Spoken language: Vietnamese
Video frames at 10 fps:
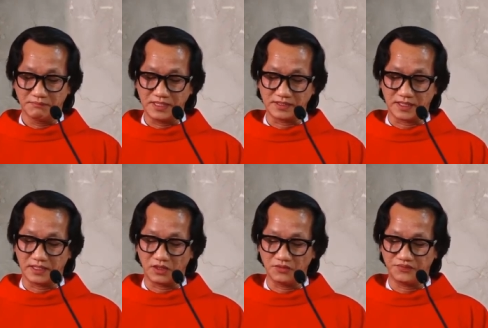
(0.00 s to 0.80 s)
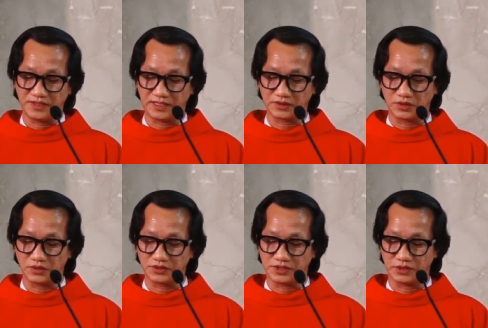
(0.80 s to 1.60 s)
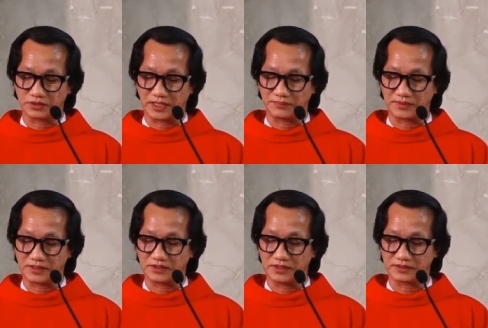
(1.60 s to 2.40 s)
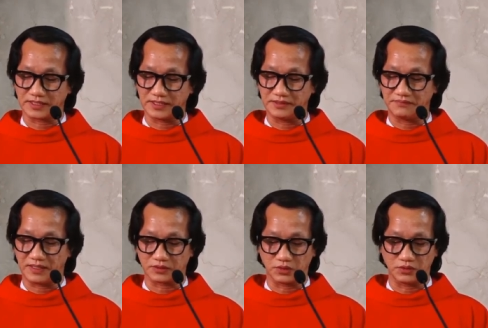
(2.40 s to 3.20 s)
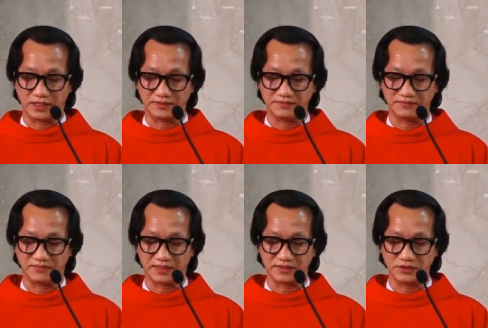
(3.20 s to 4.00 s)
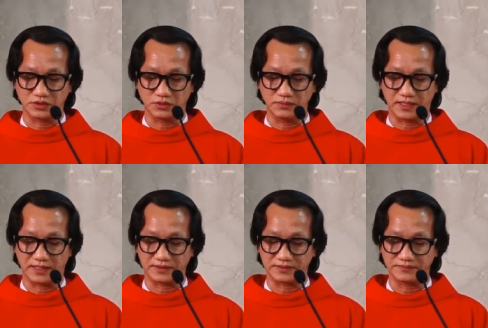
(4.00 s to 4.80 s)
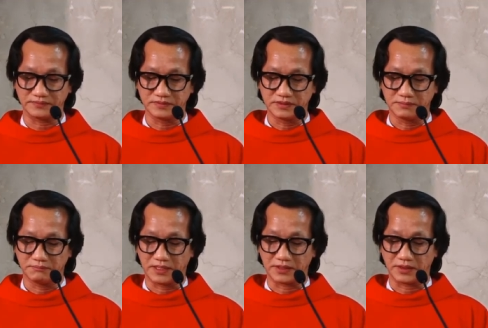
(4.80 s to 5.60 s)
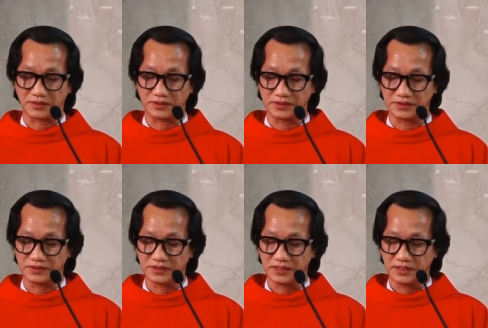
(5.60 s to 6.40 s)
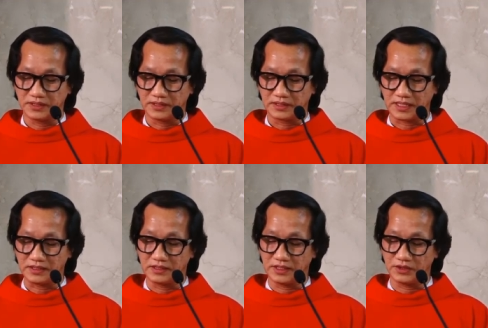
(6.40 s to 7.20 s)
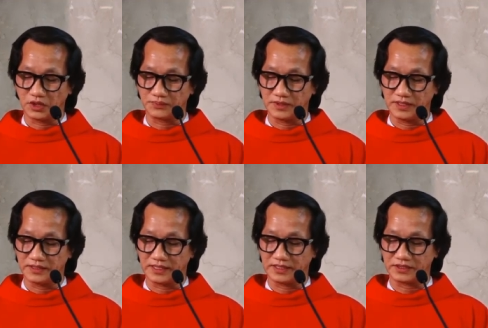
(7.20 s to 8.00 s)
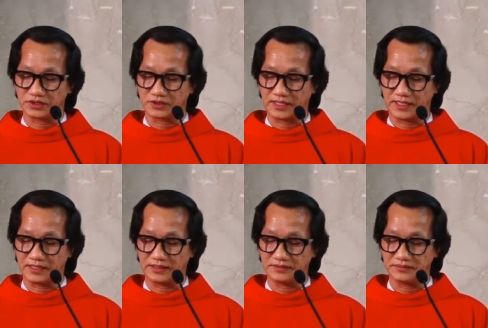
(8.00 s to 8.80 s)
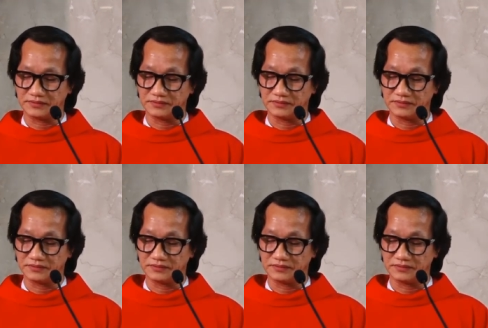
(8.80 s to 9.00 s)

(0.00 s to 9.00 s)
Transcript: Bây giờ ông Philato triệu tập các thượng tế và thủ lãnh và dân chúng lại mà nói: Các người nộp người này cho ta